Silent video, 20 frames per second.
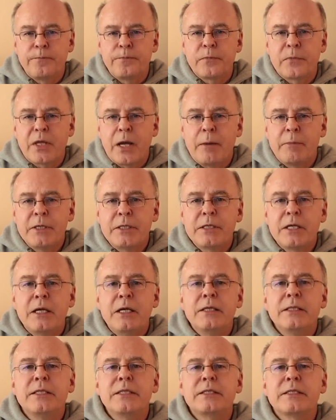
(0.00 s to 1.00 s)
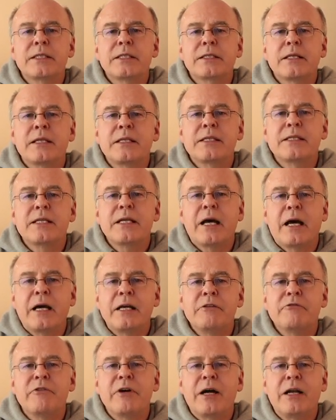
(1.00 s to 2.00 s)
Damit ließen sich dann sehr
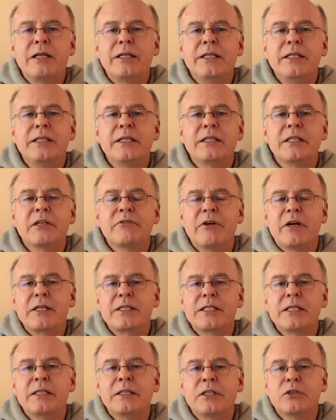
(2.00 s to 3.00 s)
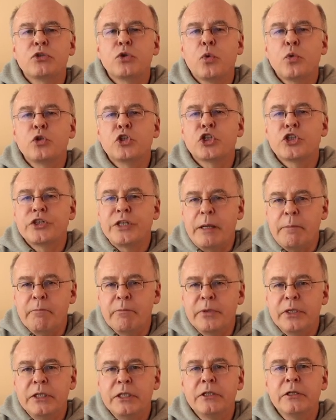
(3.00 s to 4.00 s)
einfach Linien quasi in den Ton
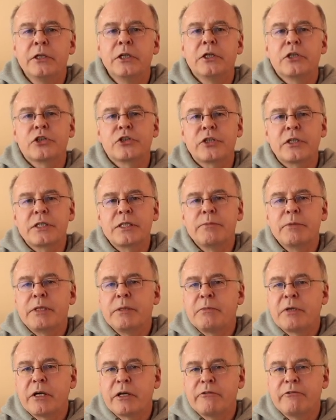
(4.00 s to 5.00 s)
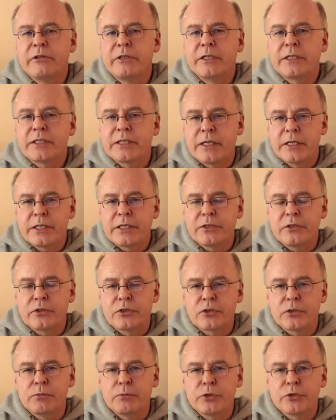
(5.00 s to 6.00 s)
stempeln, statt sie mit dem Griffel zeichnen
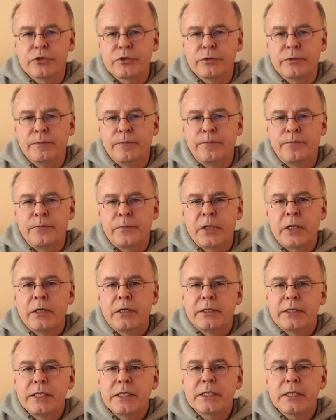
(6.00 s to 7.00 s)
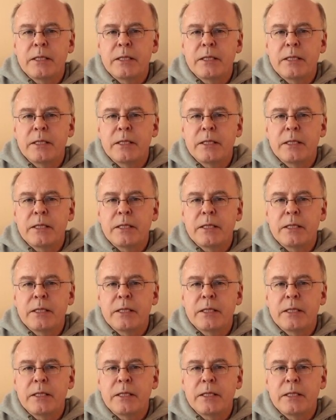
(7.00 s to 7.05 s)
zu müssen. Dies